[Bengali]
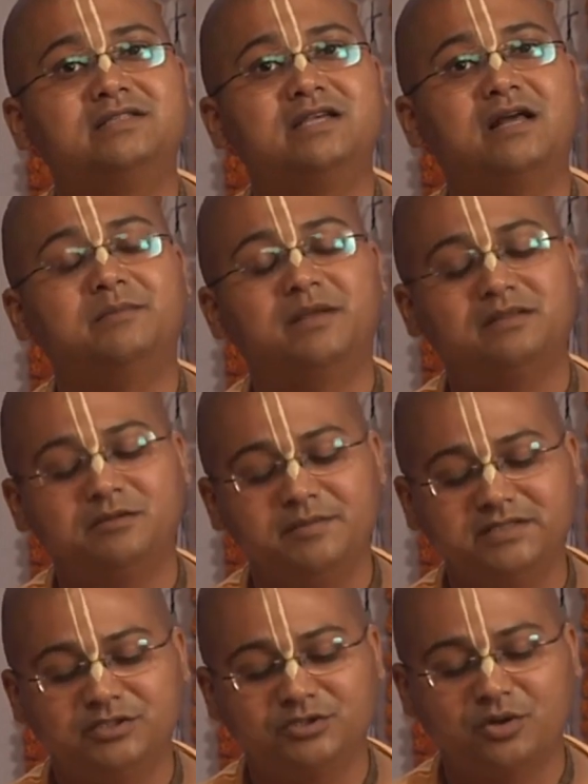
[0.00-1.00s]
যার
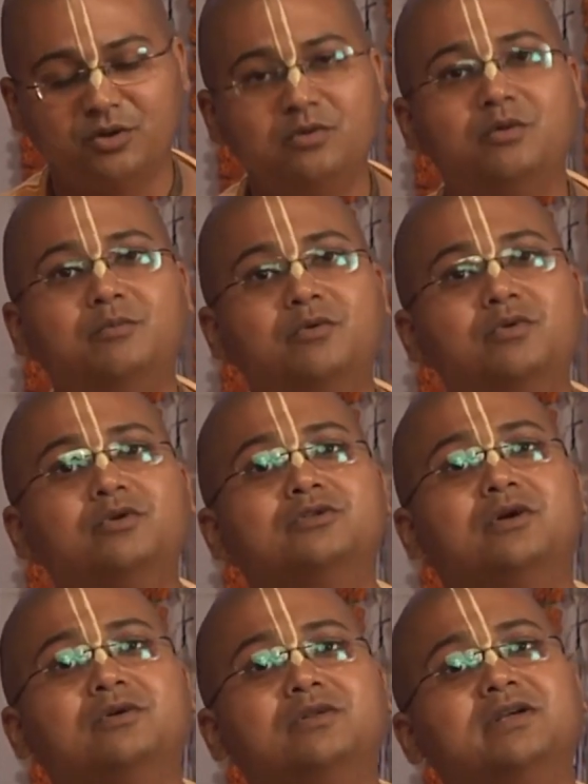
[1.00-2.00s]
মাধ্যমে যে সঙ্গ ভুল
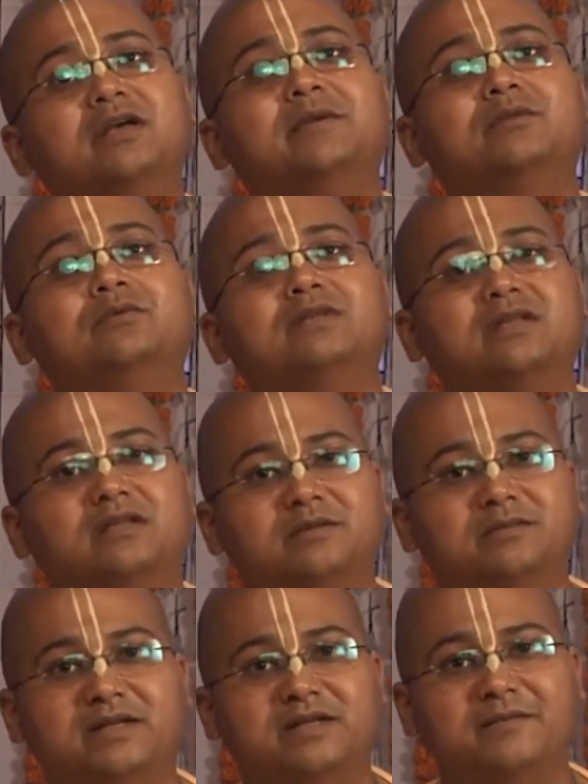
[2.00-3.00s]
সঙ্গ থেকে আমরা দূরে
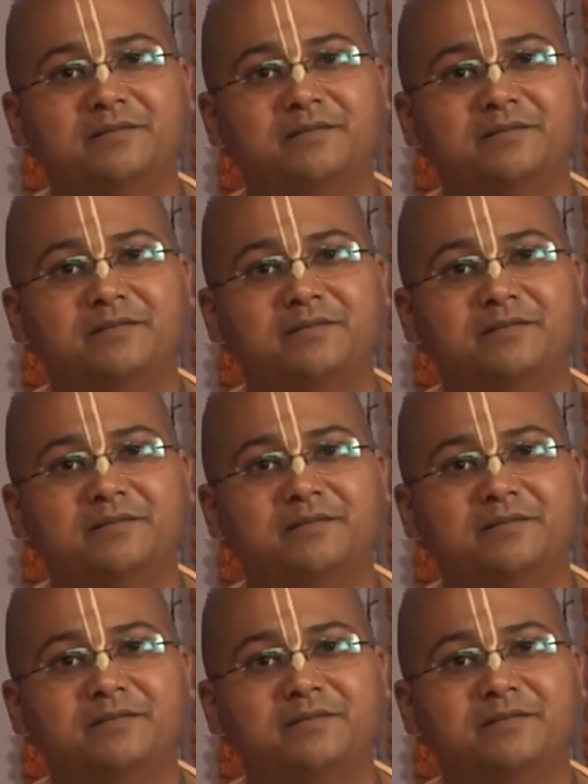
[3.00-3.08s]
থাকতে পারি